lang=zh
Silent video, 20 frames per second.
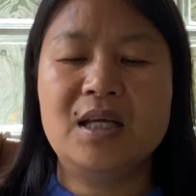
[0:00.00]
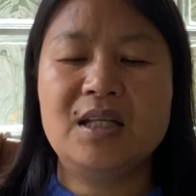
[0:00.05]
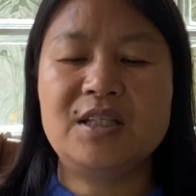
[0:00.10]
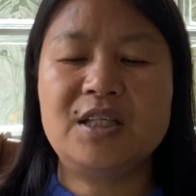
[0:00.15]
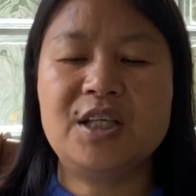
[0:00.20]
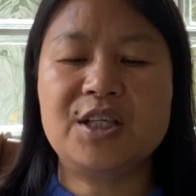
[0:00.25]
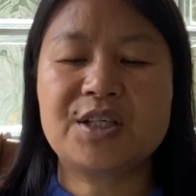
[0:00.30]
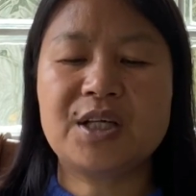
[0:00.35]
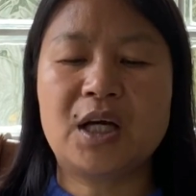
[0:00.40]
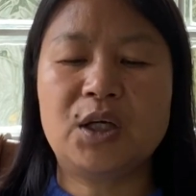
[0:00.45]

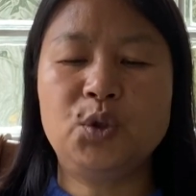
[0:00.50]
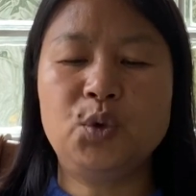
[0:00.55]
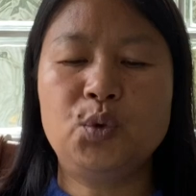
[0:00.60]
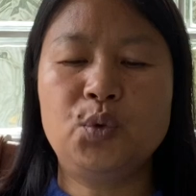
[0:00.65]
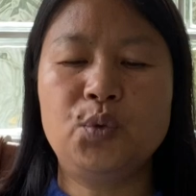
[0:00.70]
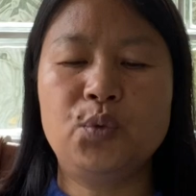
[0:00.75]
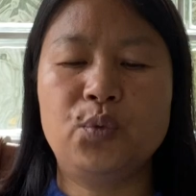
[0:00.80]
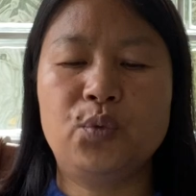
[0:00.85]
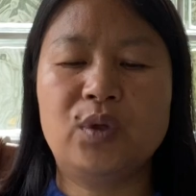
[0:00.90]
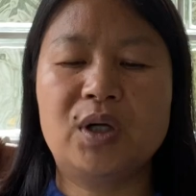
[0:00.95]
即成都
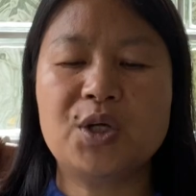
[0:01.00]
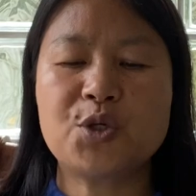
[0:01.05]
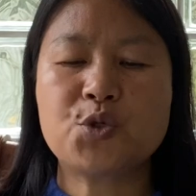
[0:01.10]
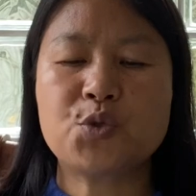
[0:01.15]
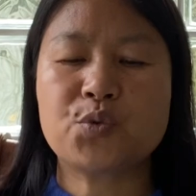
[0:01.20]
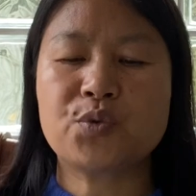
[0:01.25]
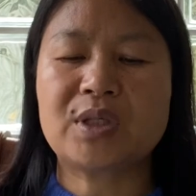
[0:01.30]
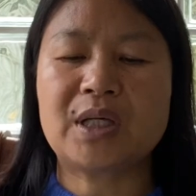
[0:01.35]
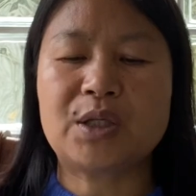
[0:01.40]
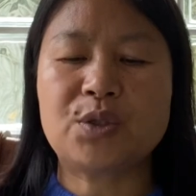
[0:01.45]
五个
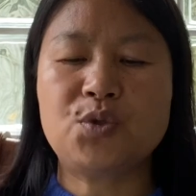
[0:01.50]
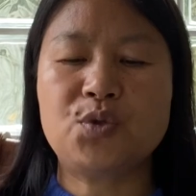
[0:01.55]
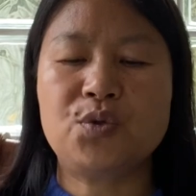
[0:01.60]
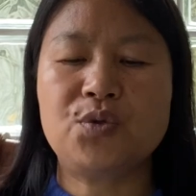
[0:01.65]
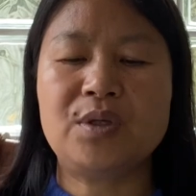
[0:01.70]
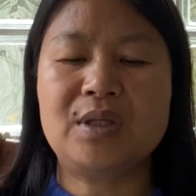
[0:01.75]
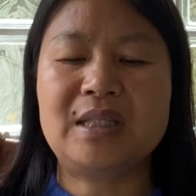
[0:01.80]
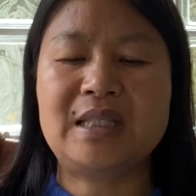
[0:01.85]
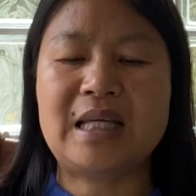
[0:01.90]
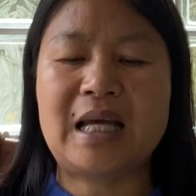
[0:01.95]
主城
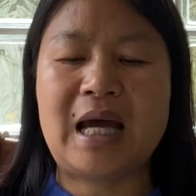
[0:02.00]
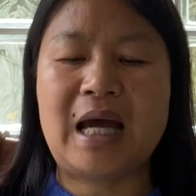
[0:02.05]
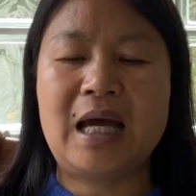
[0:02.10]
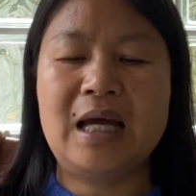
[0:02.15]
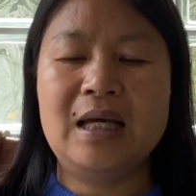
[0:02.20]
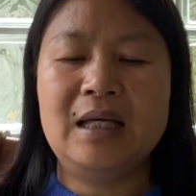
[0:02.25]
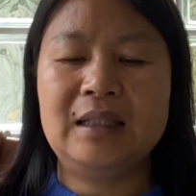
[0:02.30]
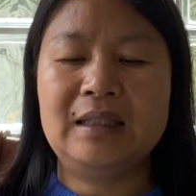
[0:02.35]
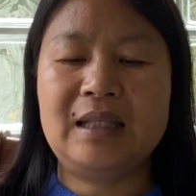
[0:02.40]
区加